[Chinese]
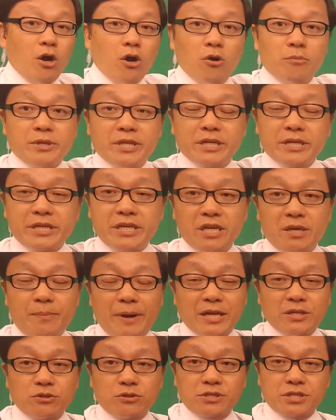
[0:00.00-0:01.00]
后面的 key
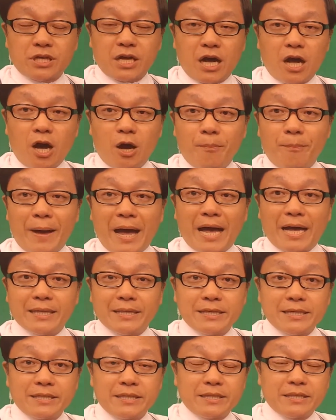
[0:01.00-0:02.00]
板就是刚好把
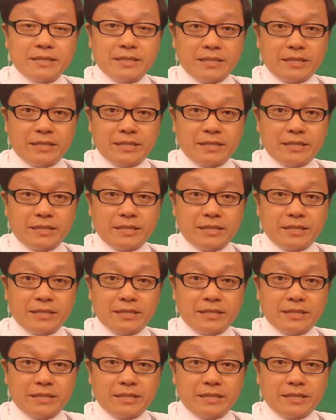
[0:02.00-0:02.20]
那个。